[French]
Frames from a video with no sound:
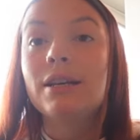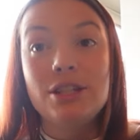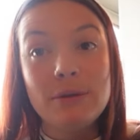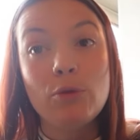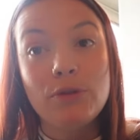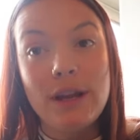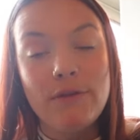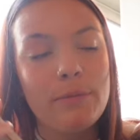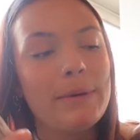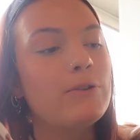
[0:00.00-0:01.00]
j'ai mon
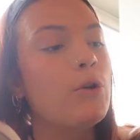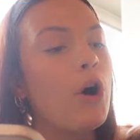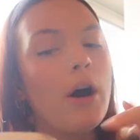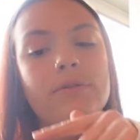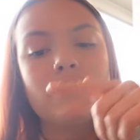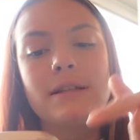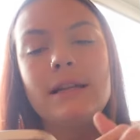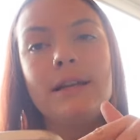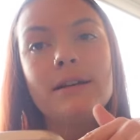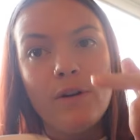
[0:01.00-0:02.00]
téléphone parce que,
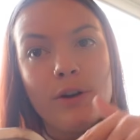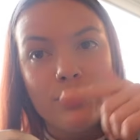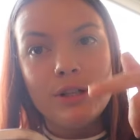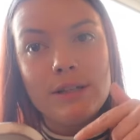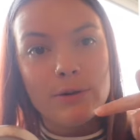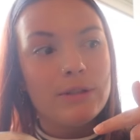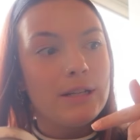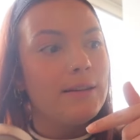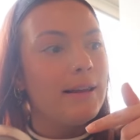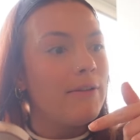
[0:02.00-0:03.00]
obviously, on va utiliser
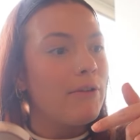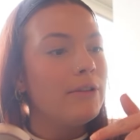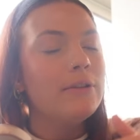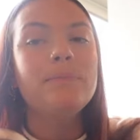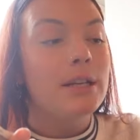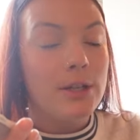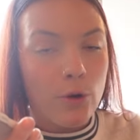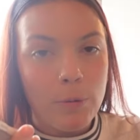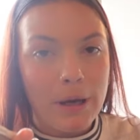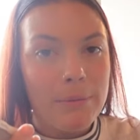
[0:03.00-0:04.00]
aussi le téléphone. J'ai
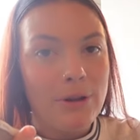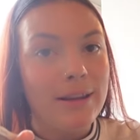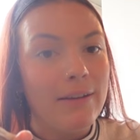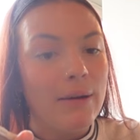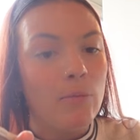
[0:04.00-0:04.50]
repris mes notes avec